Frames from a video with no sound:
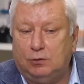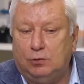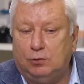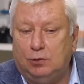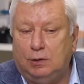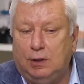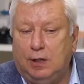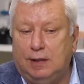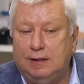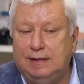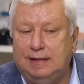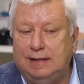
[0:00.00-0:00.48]

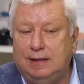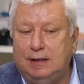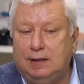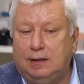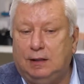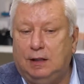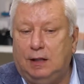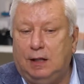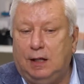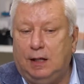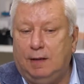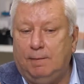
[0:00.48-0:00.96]
туда не
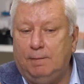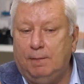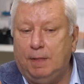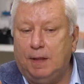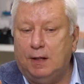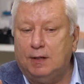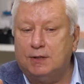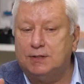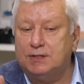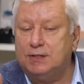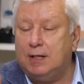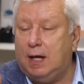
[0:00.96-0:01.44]
для
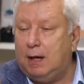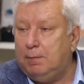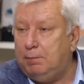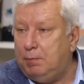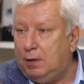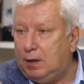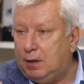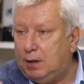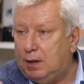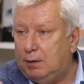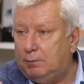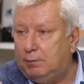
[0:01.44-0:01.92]

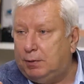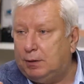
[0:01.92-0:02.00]
запаха,